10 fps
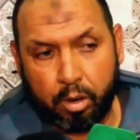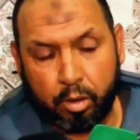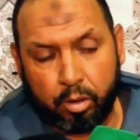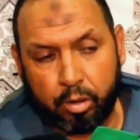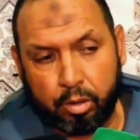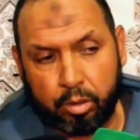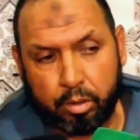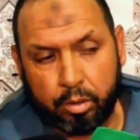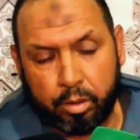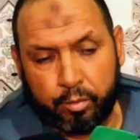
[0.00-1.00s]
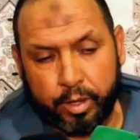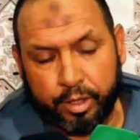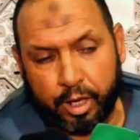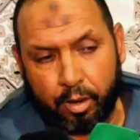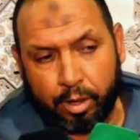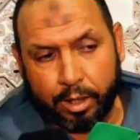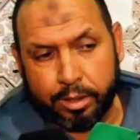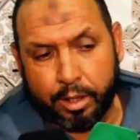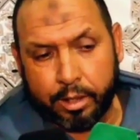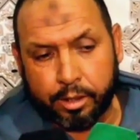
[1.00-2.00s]
والفاجعه وقعت
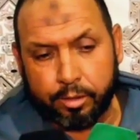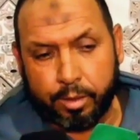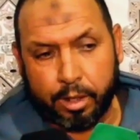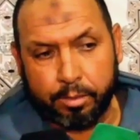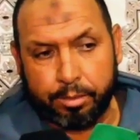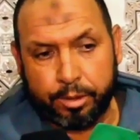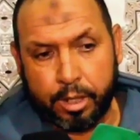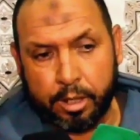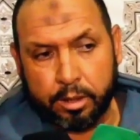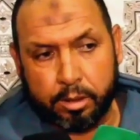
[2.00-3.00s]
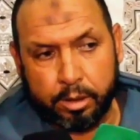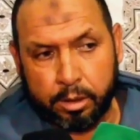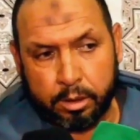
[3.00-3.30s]
نهار الجمعه مشات آه،